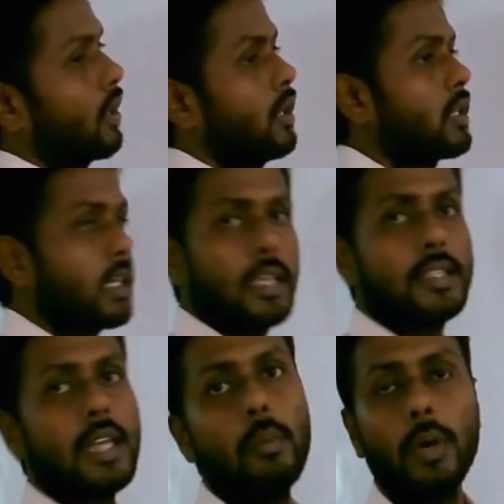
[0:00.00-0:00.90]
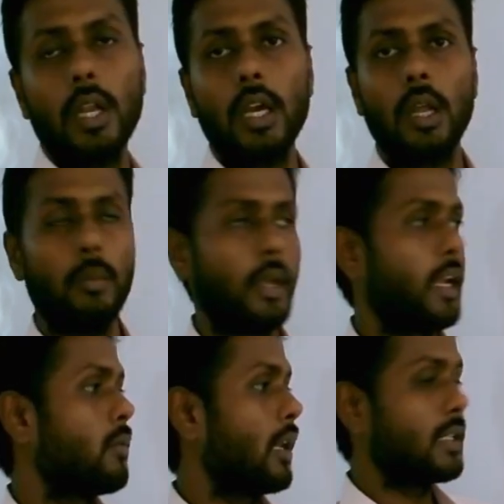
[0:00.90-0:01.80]
इसका एग्जाम्पल अगर हम
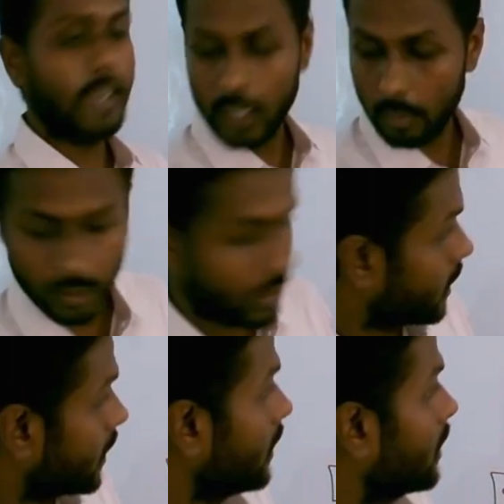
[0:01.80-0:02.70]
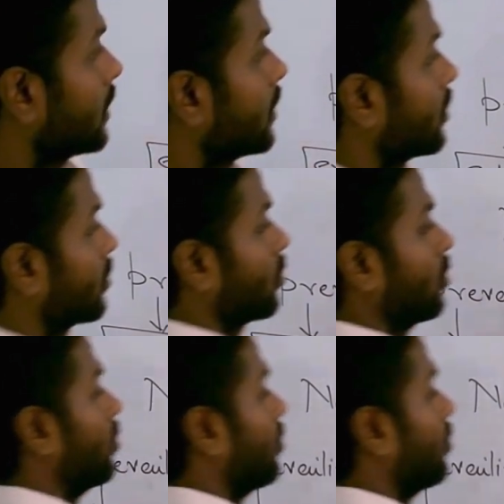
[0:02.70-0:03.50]
एनिमल साइड में देखें तो